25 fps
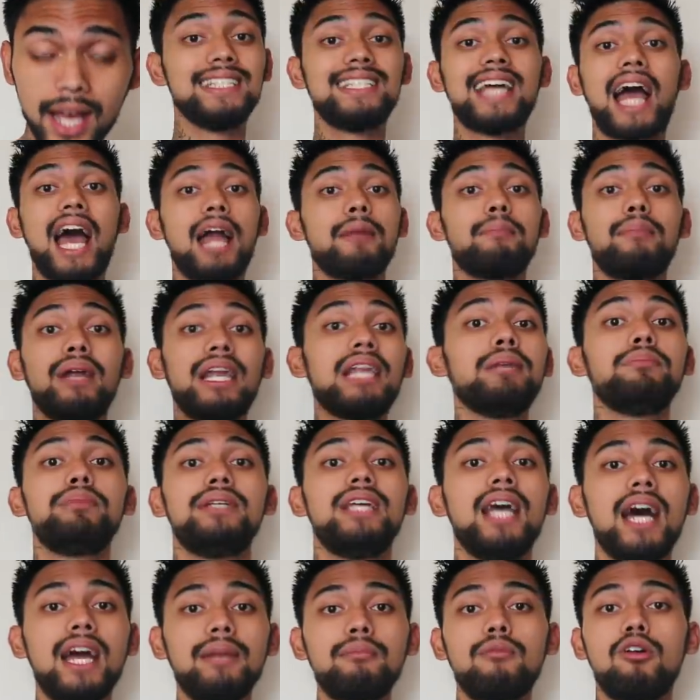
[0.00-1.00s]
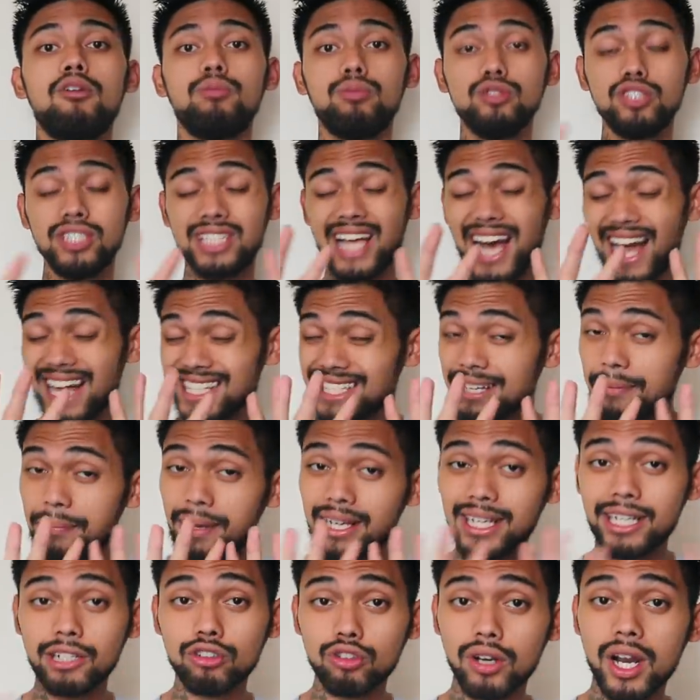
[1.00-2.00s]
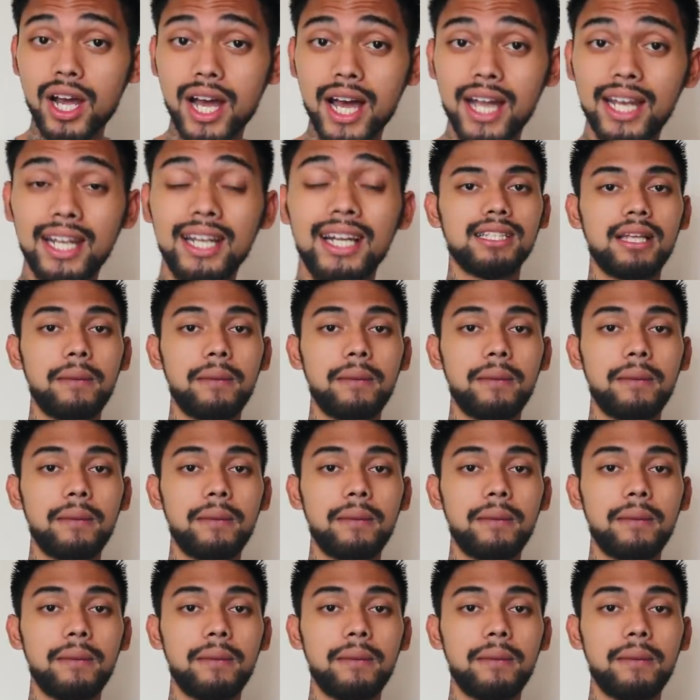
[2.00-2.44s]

Jangan berlebihan maupun jangan sampai kekurangan.